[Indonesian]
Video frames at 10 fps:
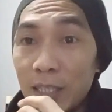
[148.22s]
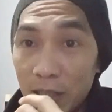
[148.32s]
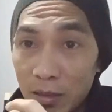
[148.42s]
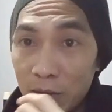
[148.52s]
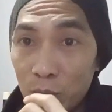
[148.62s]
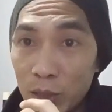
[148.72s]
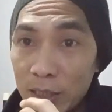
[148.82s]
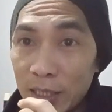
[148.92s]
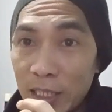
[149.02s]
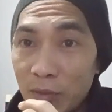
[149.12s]
Ya
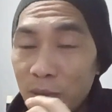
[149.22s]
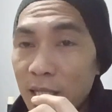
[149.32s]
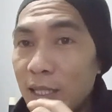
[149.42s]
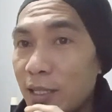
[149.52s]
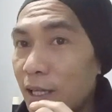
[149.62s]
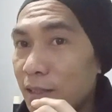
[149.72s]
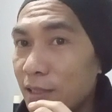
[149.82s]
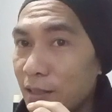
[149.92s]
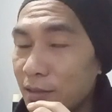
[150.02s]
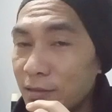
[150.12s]
bukannya kenapa
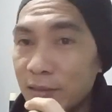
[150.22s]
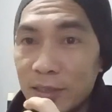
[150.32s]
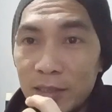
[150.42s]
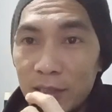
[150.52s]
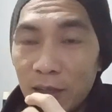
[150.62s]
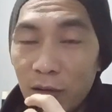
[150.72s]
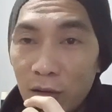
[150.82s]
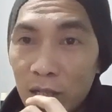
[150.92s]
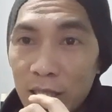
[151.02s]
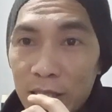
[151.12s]
kadang-kadang
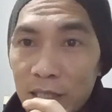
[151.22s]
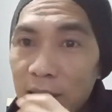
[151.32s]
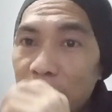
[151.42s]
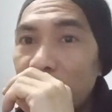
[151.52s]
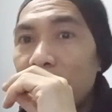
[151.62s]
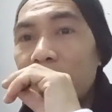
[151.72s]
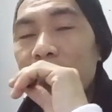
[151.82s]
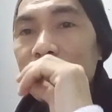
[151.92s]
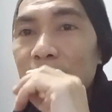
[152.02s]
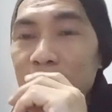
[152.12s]
orang ini kalau
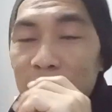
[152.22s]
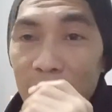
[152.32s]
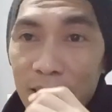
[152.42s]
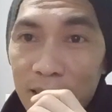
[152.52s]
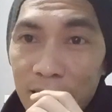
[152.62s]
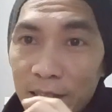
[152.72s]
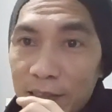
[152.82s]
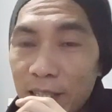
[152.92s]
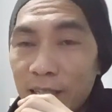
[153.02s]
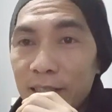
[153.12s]
kelewatan
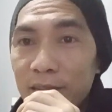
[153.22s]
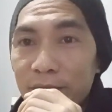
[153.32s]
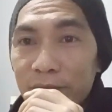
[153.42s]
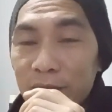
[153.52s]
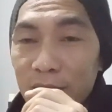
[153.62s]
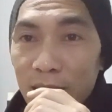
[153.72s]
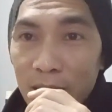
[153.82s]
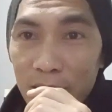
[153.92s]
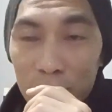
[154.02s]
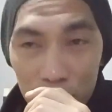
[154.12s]
cerdas ya kan
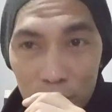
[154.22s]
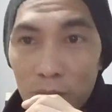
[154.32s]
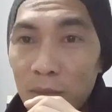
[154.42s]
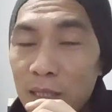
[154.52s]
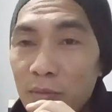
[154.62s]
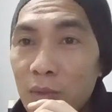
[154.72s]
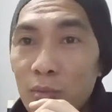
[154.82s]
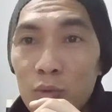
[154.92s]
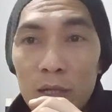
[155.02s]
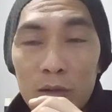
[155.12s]
justru
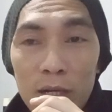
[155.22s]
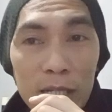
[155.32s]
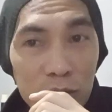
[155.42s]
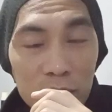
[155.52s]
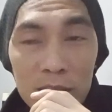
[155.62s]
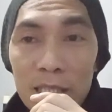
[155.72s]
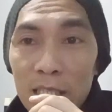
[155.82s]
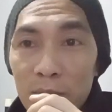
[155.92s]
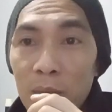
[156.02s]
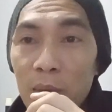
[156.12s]
membuat orang itu
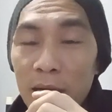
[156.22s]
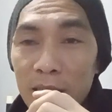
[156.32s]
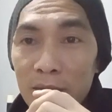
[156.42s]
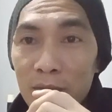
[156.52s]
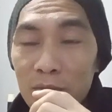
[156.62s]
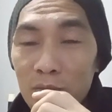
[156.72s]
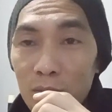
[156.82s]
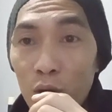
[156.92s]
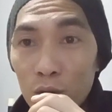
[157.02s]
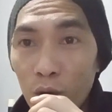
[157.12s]
sendiri membakin
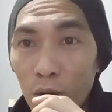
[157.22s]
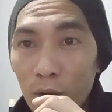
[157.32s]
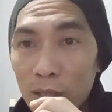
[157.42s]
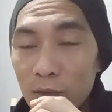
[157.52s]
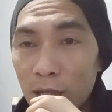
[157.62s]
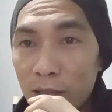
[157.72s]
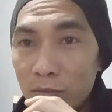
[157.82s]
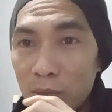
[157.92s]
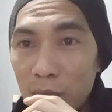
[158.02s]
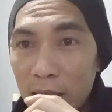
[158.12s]
bodoh gitu kan
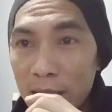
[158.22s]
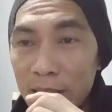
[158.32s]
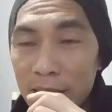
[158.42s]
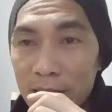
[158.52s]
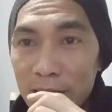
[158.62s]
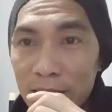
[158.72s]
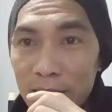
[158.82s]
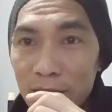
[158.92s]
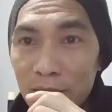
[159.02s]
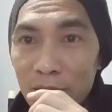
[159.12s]
membakin
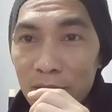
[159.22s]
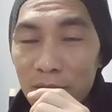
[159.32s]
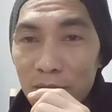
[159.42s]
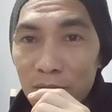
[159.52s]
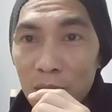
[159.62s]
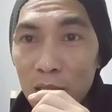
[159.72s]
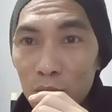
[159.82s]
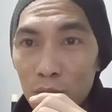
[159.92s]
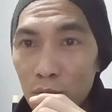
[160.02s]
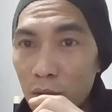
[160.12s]

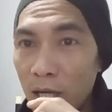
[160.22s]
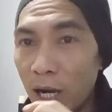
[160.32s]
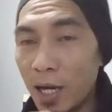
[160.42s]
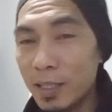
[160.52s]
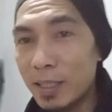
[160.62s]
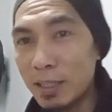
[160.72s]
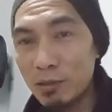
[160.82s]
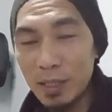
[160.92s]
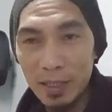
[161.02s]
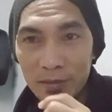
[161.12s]
mendungukan
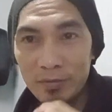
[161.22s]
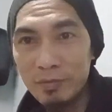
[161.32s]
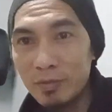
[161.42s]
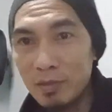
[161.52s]
gitu ya kan